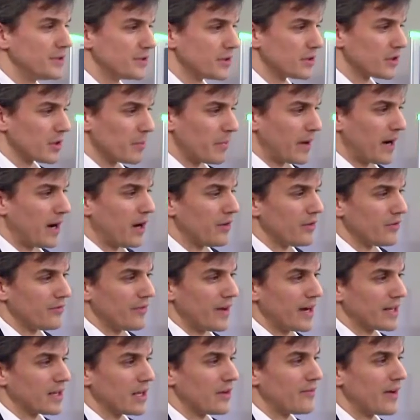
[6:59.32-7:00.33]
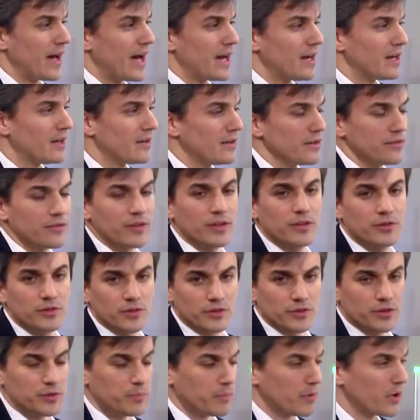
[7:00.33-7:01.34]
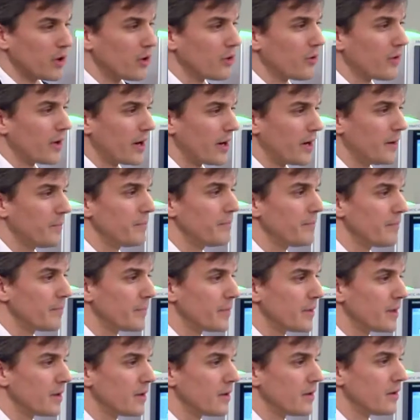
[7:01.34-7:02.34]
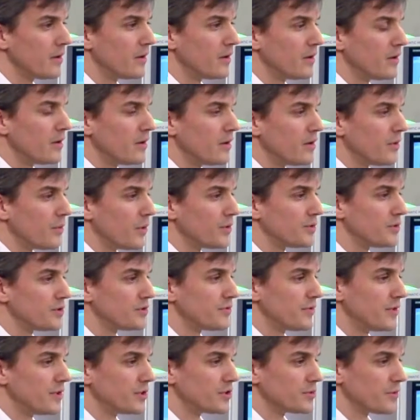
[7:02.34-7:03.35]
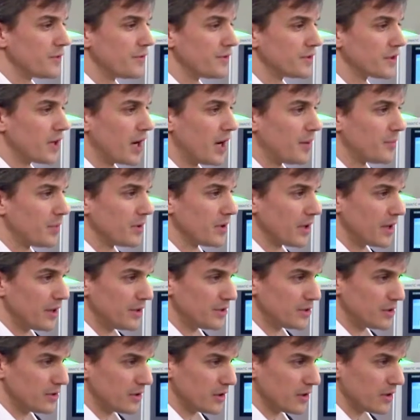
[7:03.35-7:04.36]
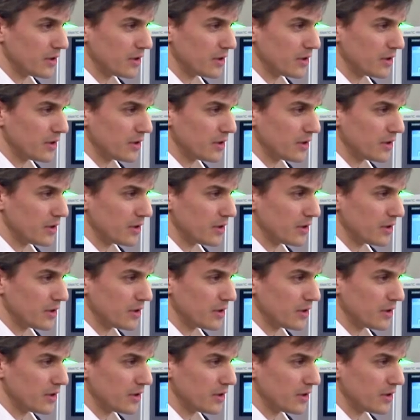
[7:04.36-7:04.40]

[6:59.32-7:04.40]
이 프로그램에 추가한 것들을 컴파일합니다. 컴파일이 완료되면 스탑 5를